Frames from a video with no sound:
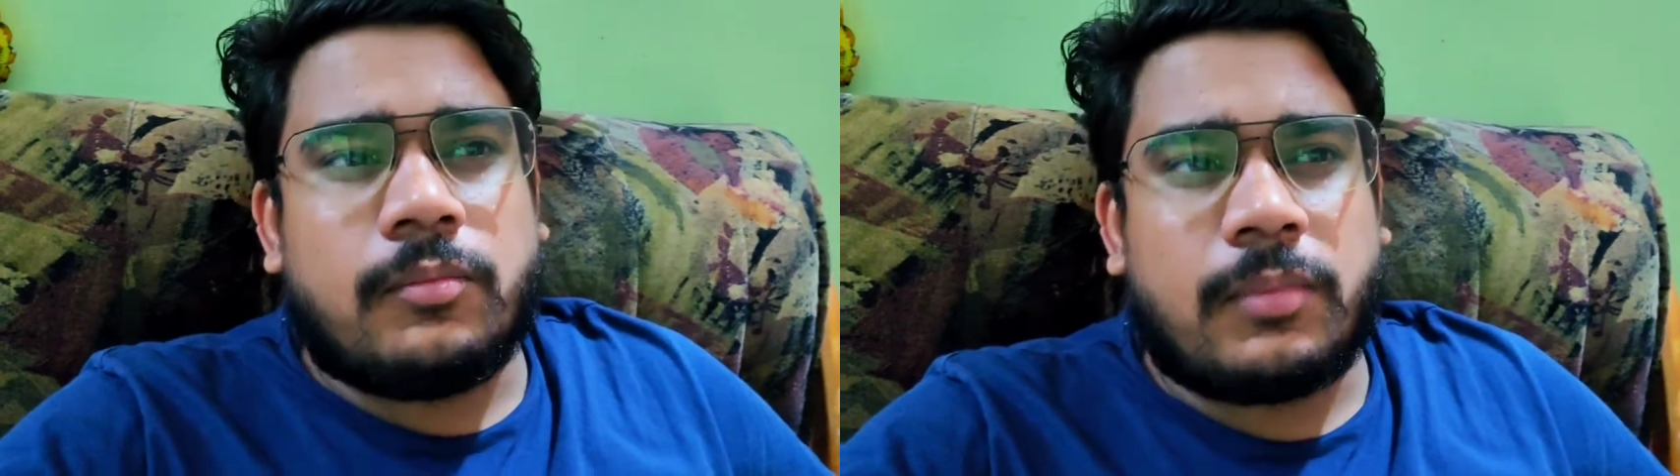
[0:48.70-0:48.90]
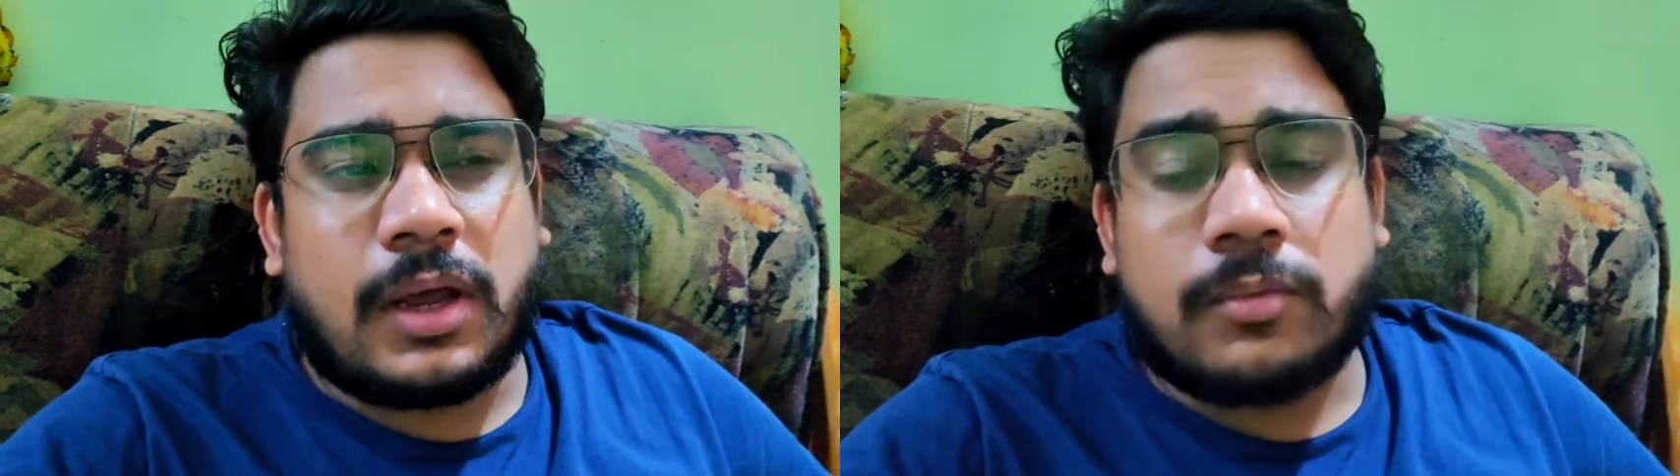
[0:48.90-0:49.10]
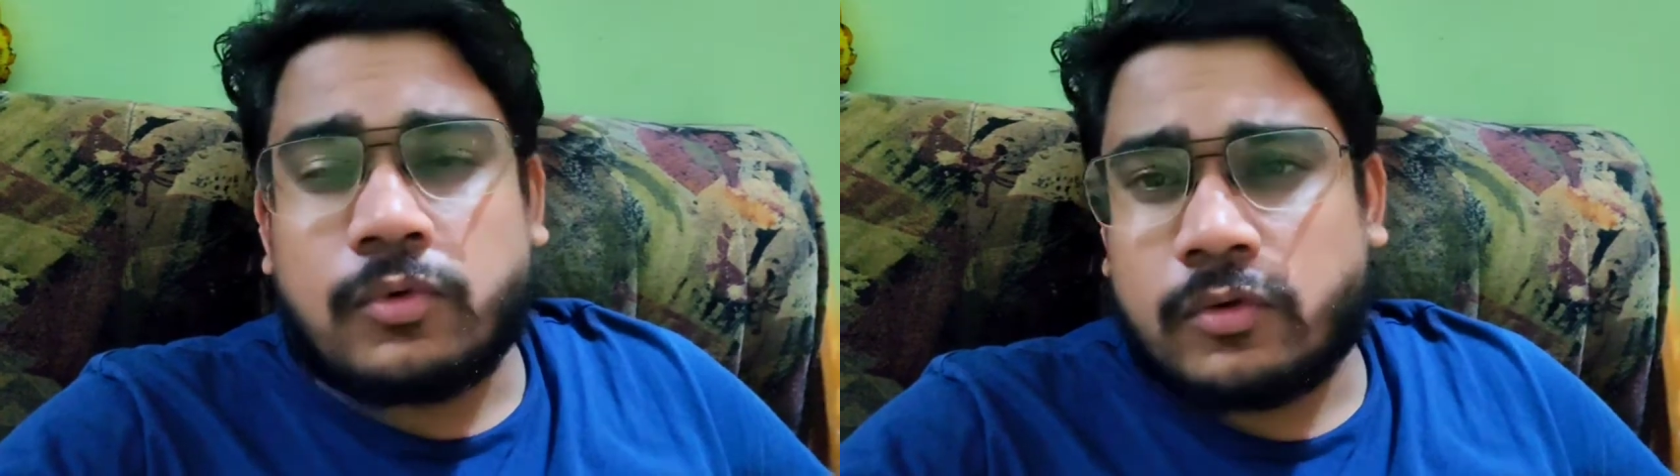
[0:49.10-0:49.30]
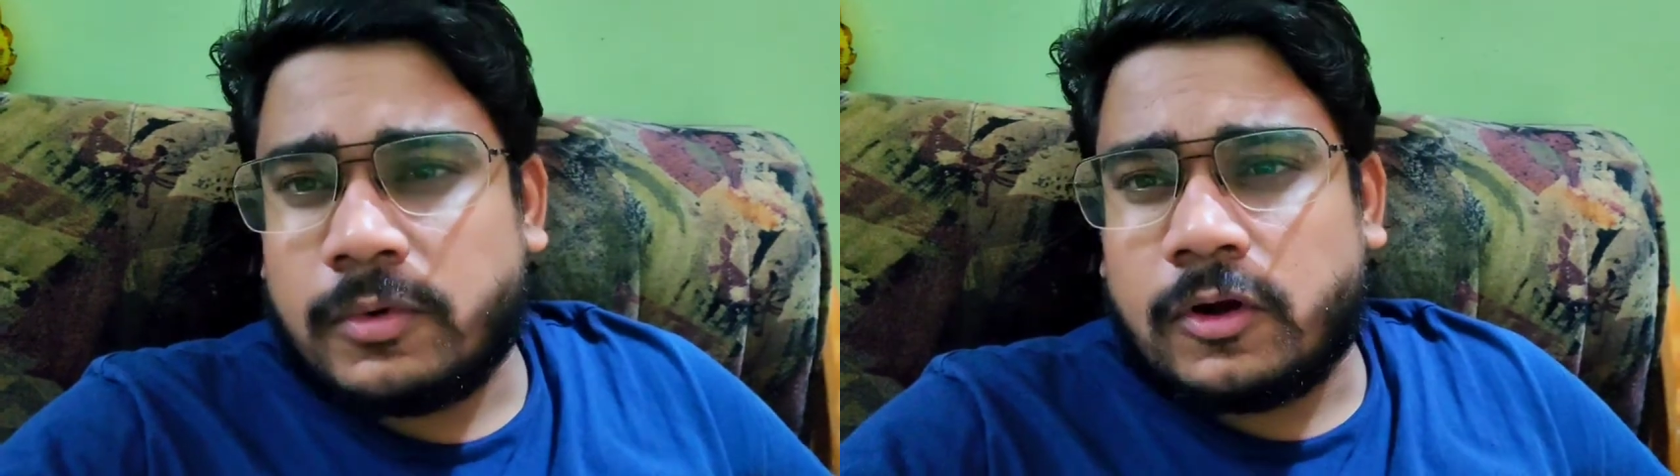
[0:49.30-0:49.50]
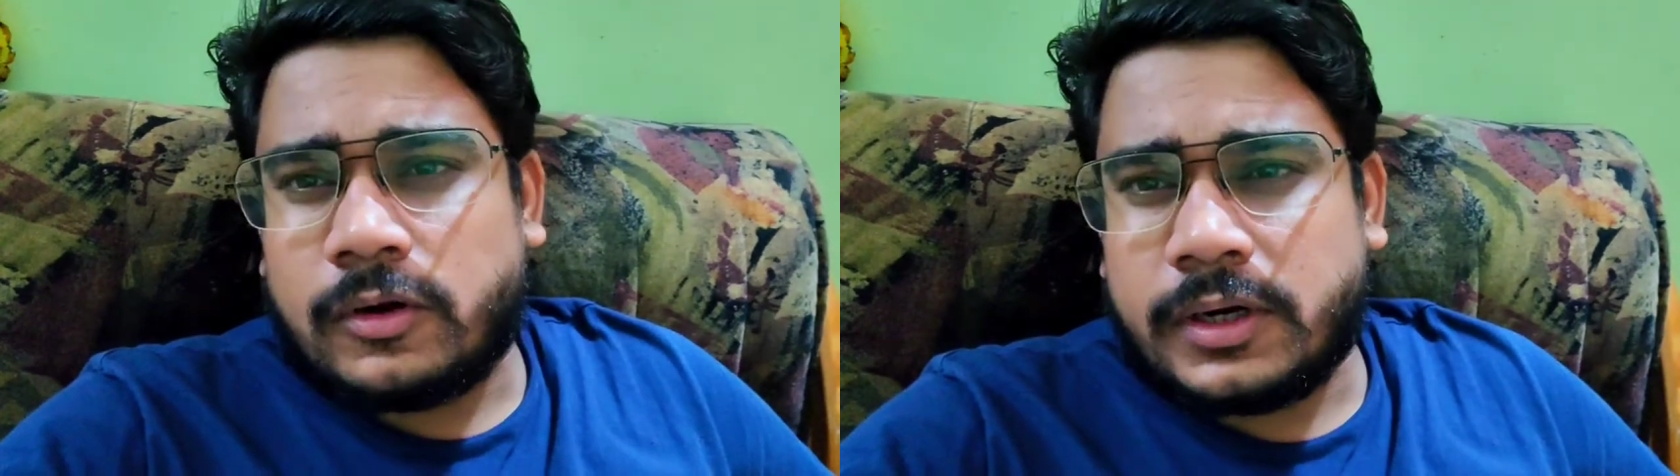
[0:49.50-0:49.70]
मैकबुक
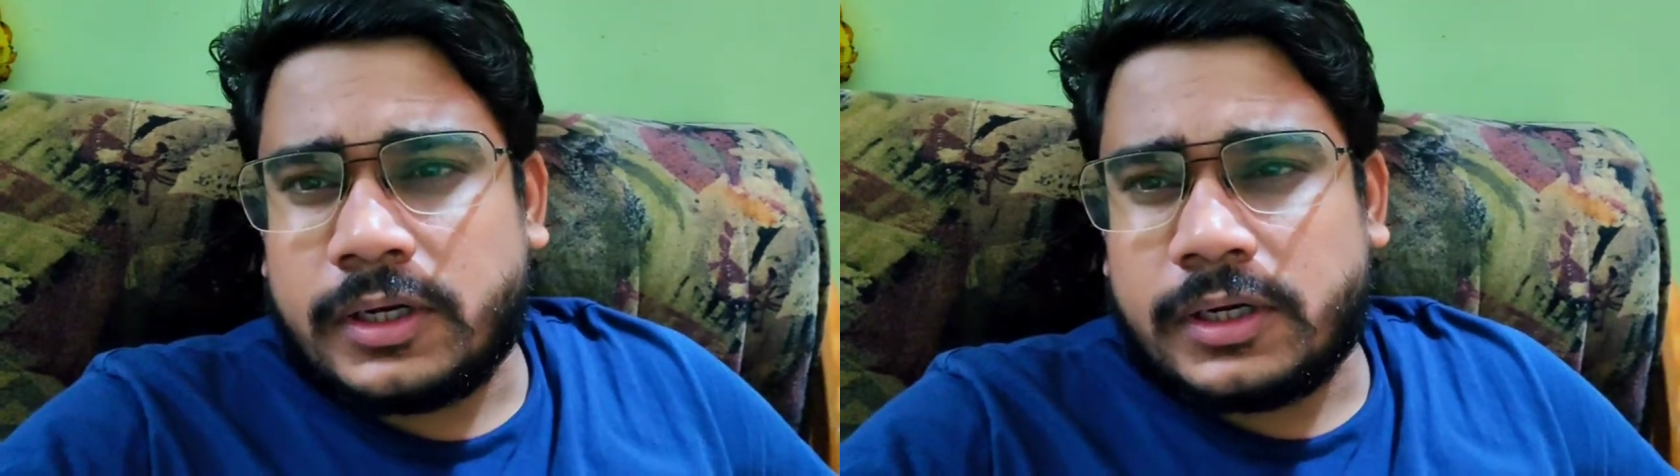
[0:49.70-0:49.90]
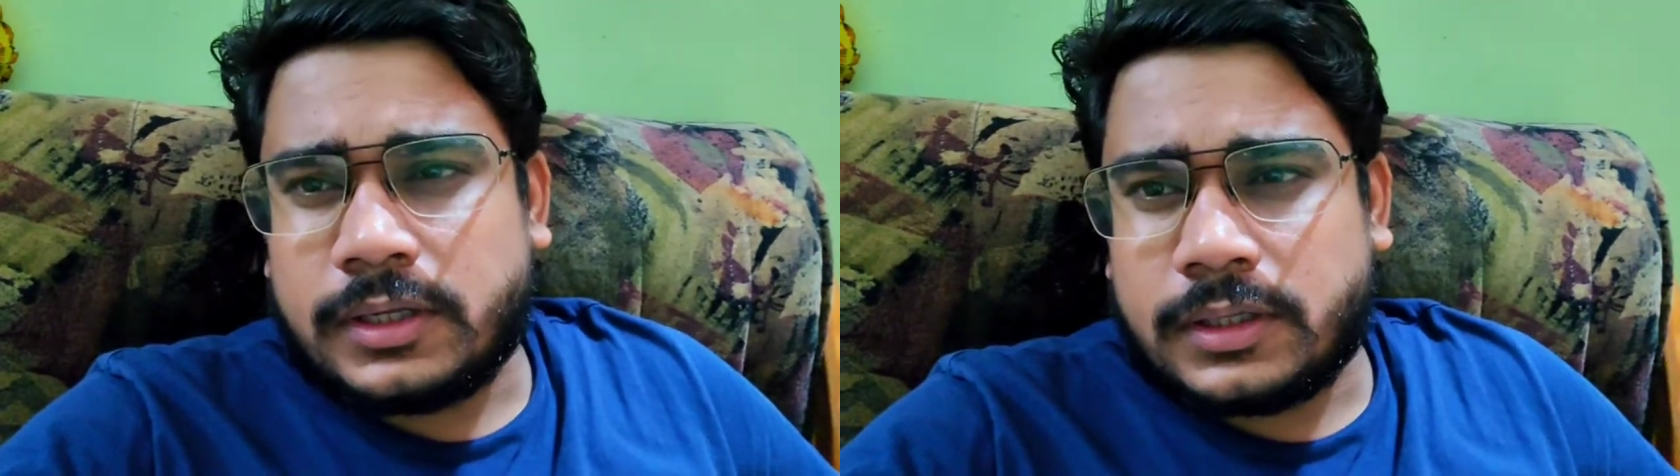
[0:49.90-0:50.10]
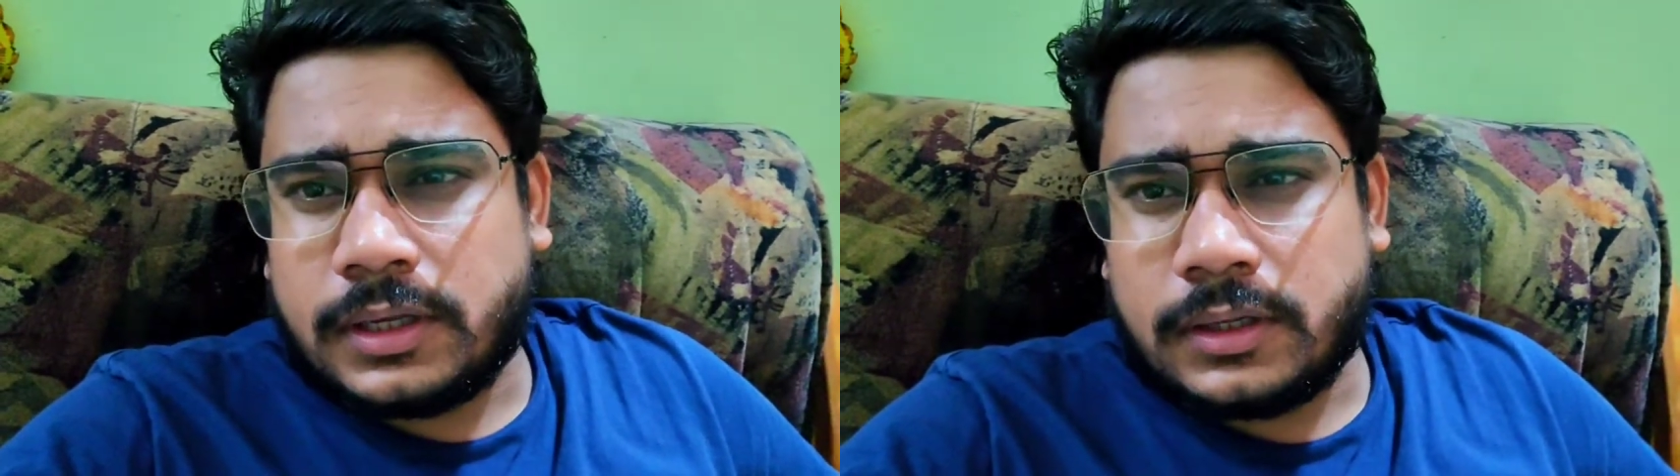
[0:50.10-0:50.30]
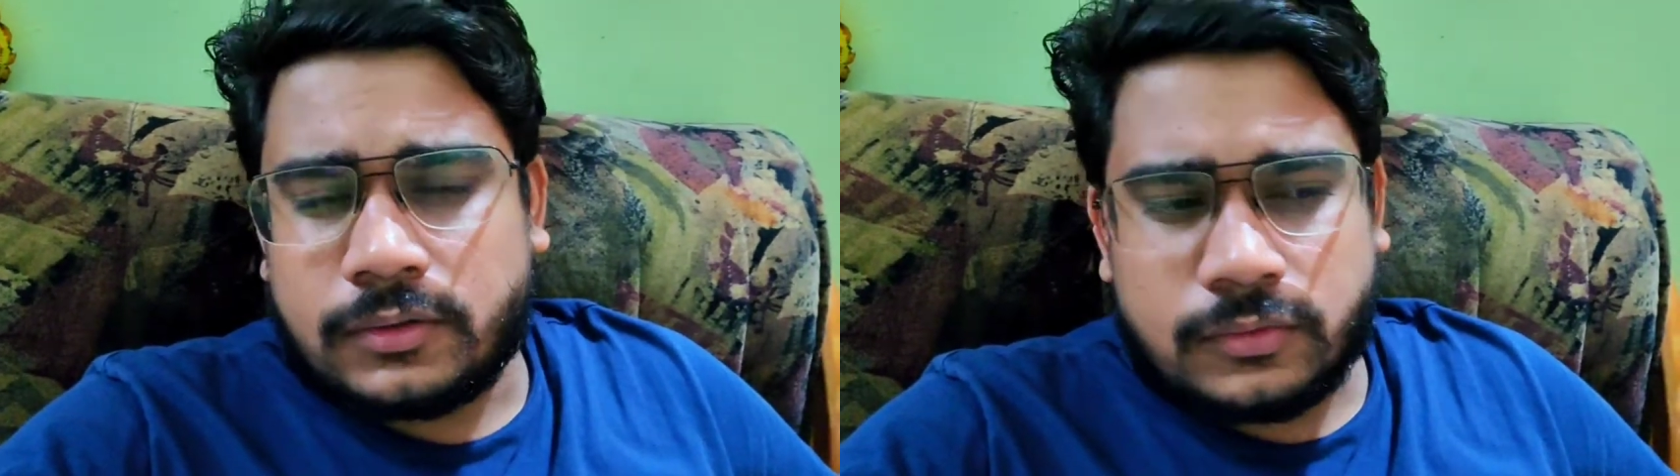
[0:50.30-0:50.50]
में ऑलरेडी रहता है